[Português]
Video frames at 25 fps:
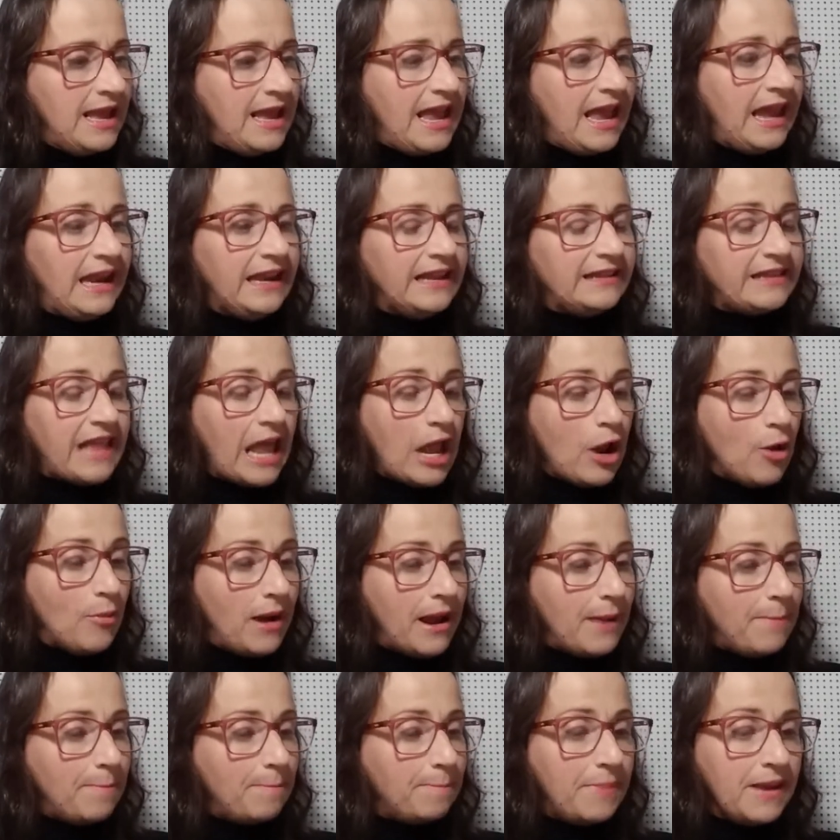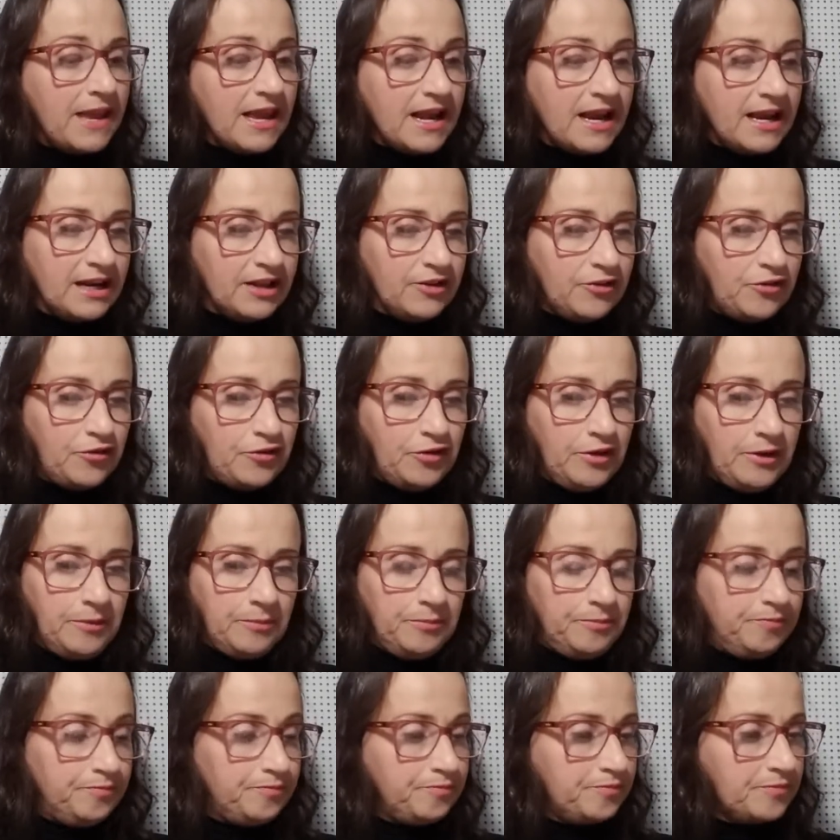Ele tem uma
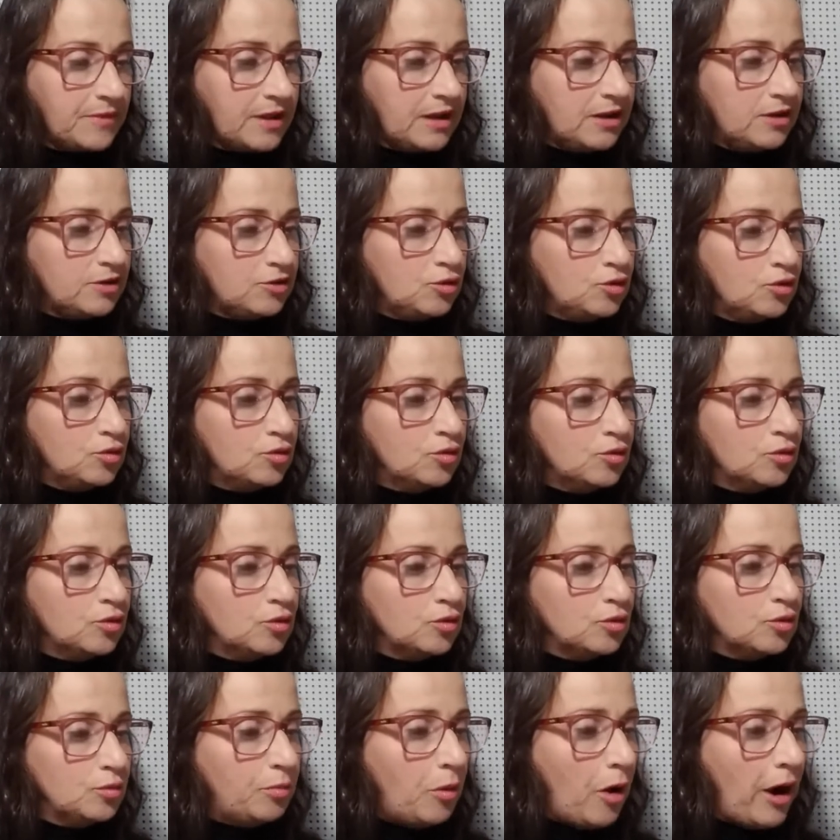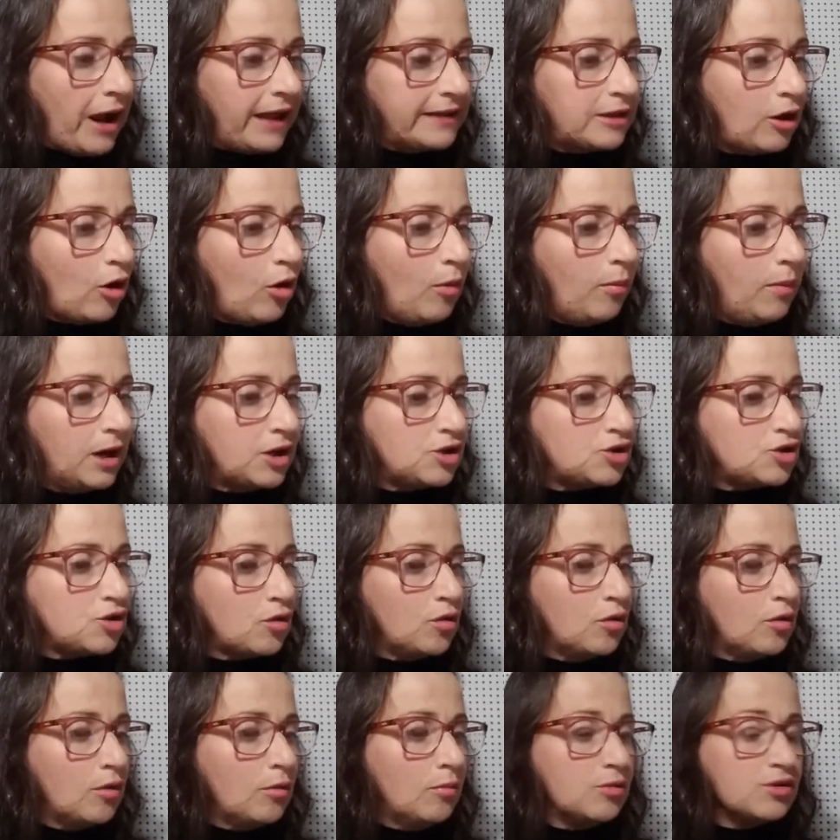epígrafe do poeta
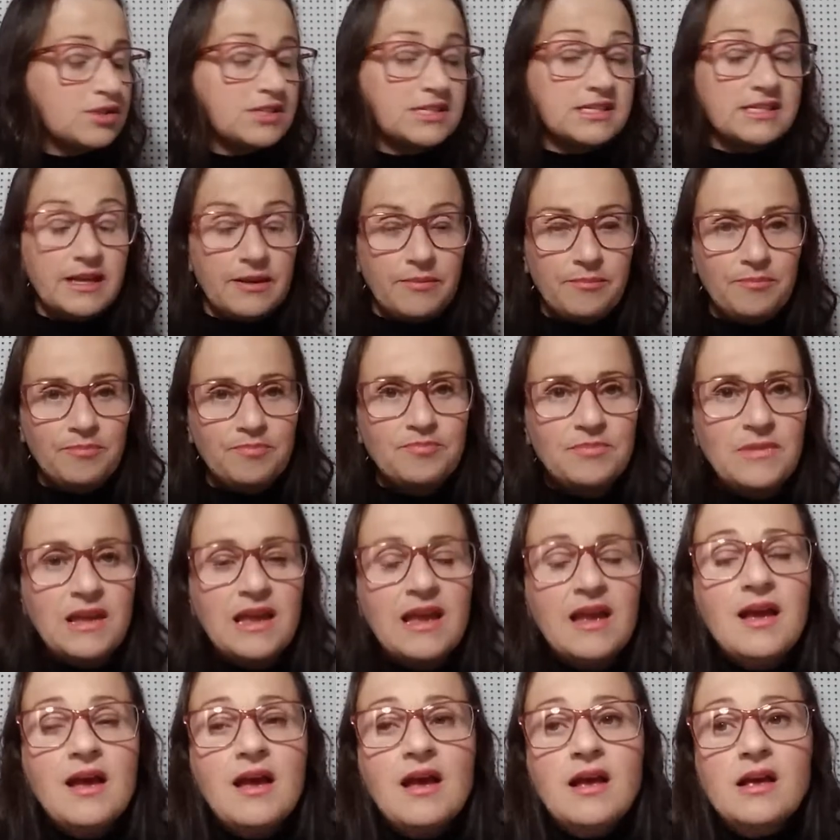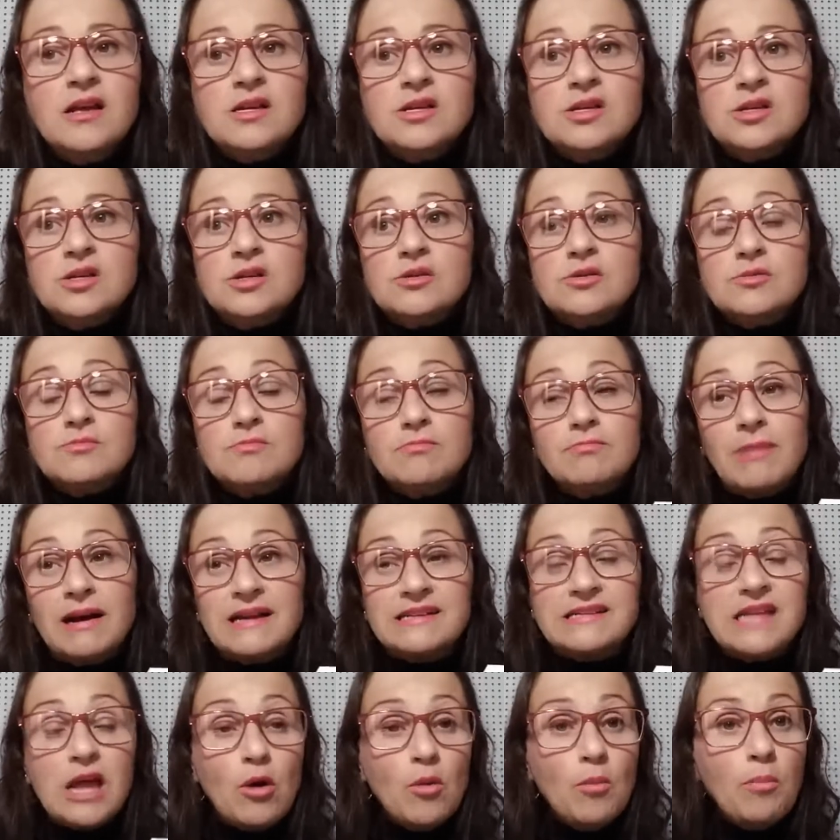romântico Musset.
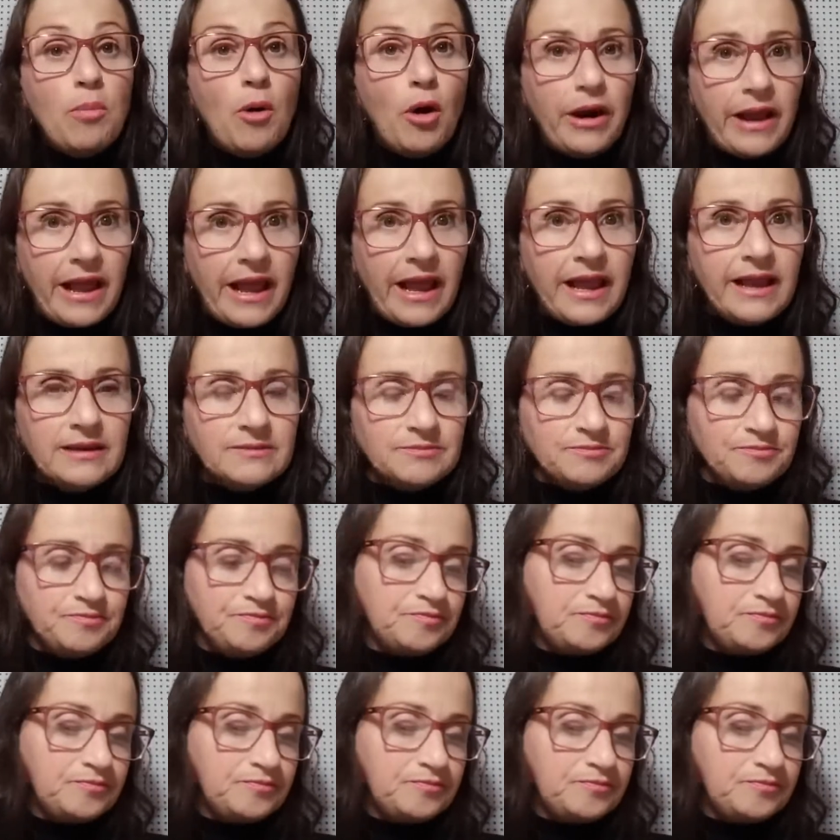Mas tem um porém.